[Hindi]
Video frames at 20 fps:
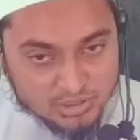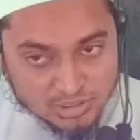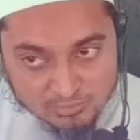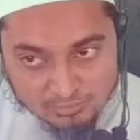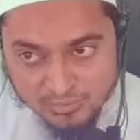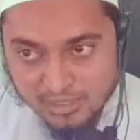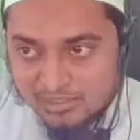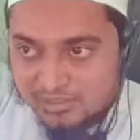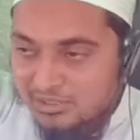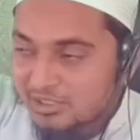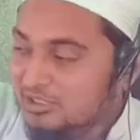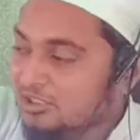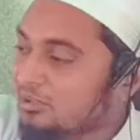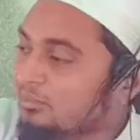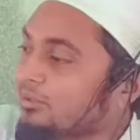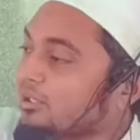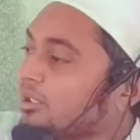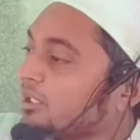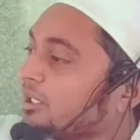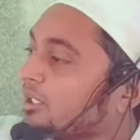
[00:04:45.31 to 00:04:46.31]
ये बात ना
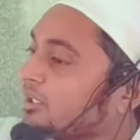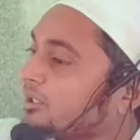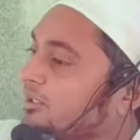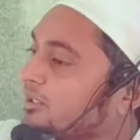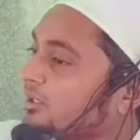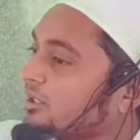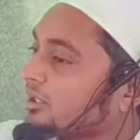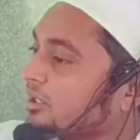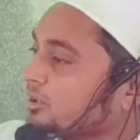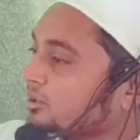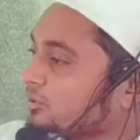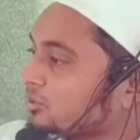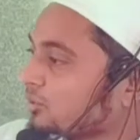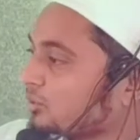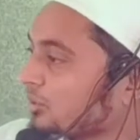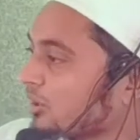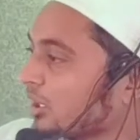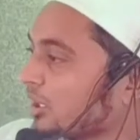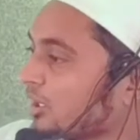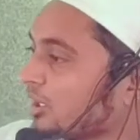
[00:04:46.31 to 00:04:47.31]
समझ ले इसीलिए
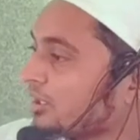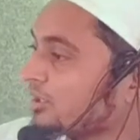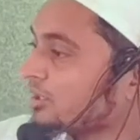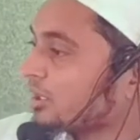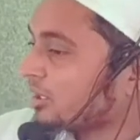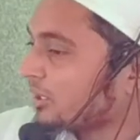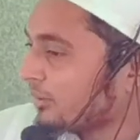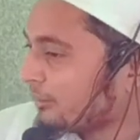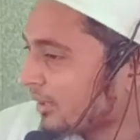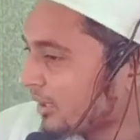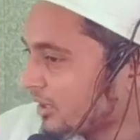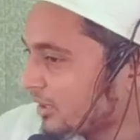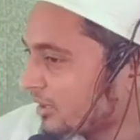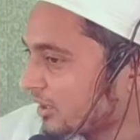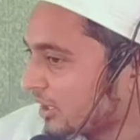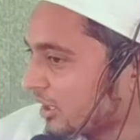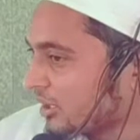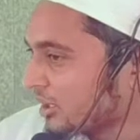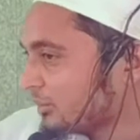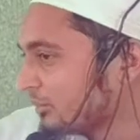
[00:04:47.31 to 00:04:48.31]
रसूलुल्लाह ने नमाज
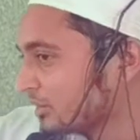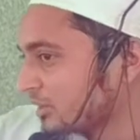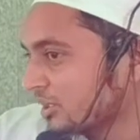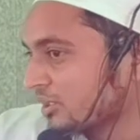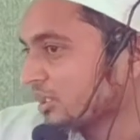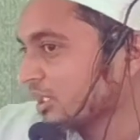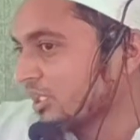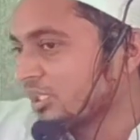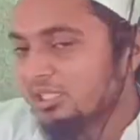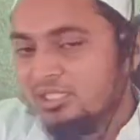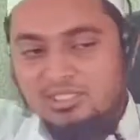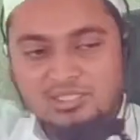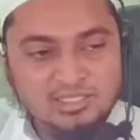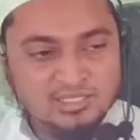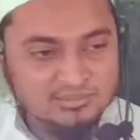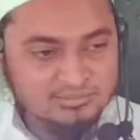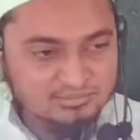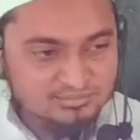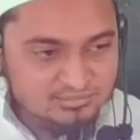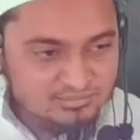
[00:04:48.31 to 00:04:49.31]
जनाजे में सजदा नहीं
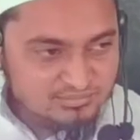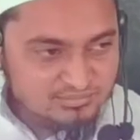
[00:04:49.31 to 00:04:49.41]
रखा